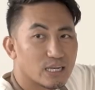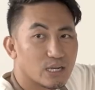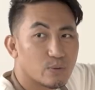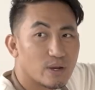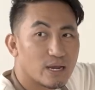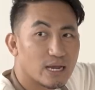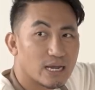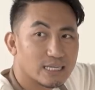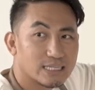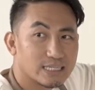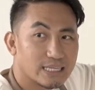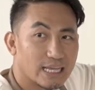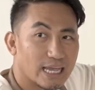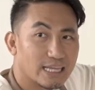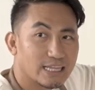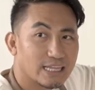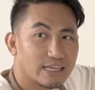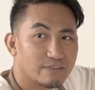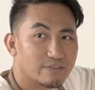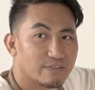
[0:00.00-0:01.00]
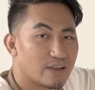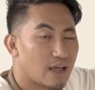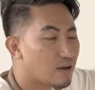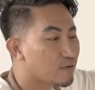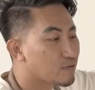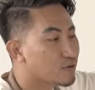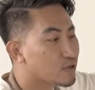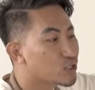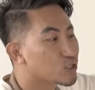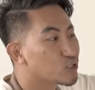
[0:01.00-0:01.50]
dalawang cascading
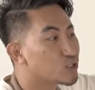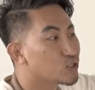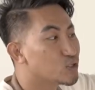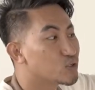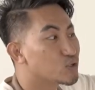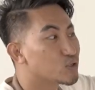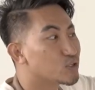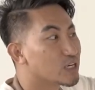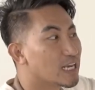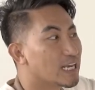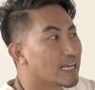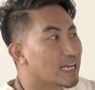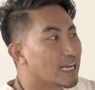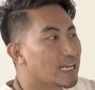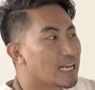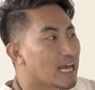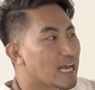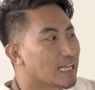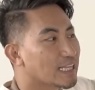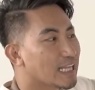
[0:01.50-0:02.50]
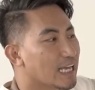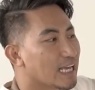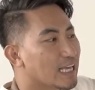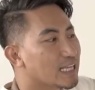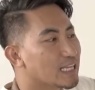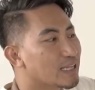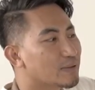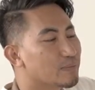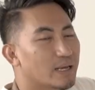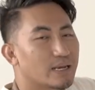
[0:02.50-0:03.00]
flowers yung nilagay
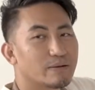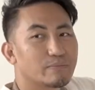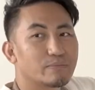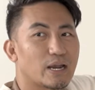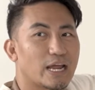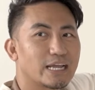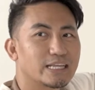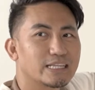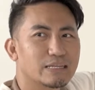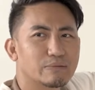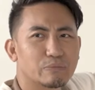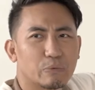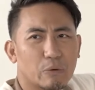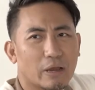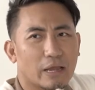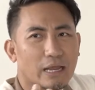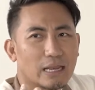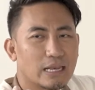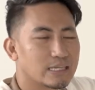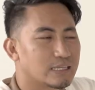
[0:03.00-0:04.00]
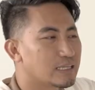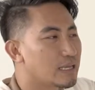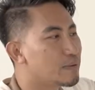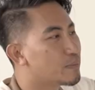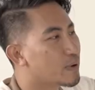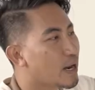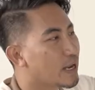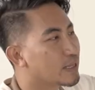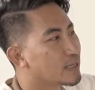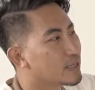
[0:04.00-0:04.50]
natin. Parang bridal bouquet. Let's say
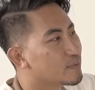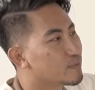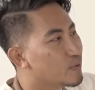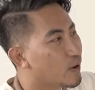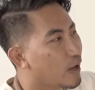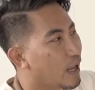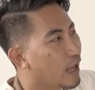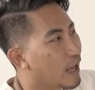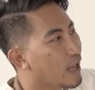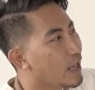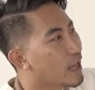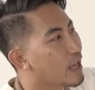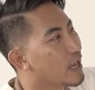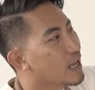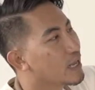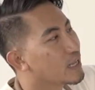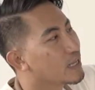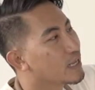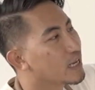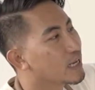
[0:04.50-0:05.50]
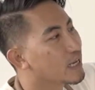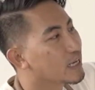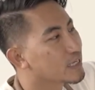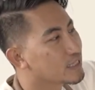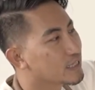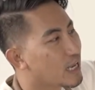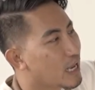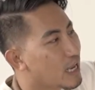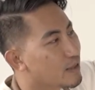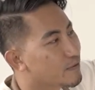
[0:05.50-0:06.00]
bridal bouquet. Na
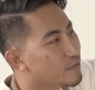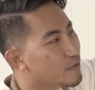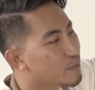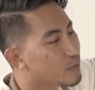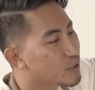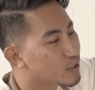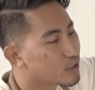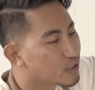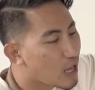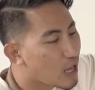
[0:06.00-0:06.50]
nag-cascade from the